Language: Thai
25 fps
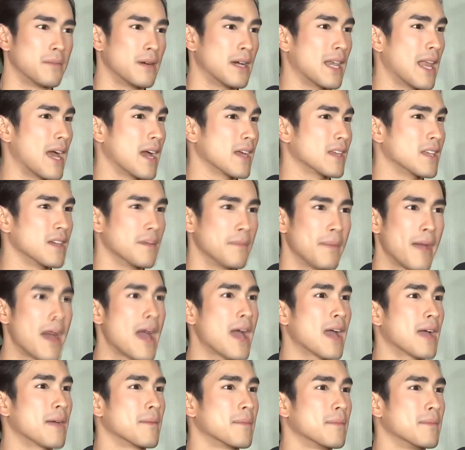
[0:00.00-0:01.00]
พลังเยอะ
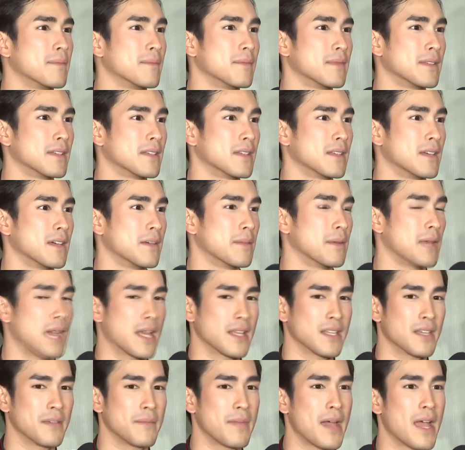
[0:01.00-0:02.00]
มากครับพ
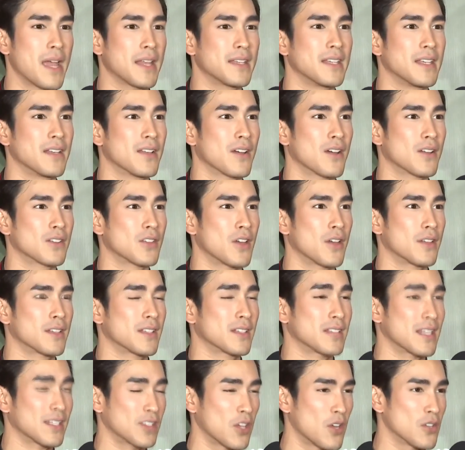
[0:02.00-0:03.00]
ลังเยอะมากจริงๆแล้วก็ตอน
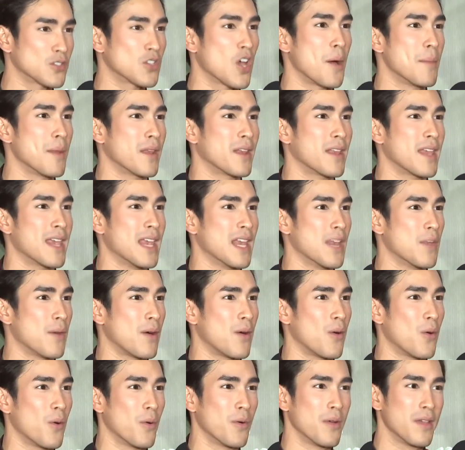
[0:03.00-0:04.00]
ตั้งแต่ตอนซ้อมแล้วเราเห็นเลย
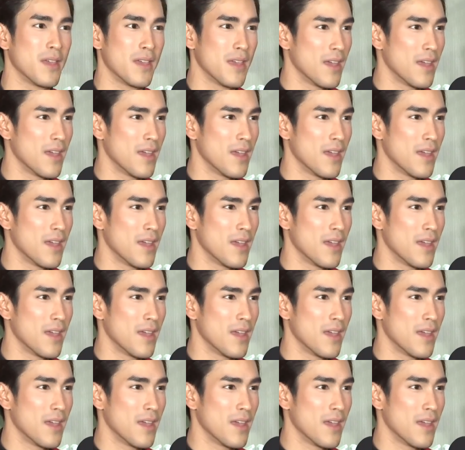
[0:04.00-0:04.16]
ว่าโอ้โห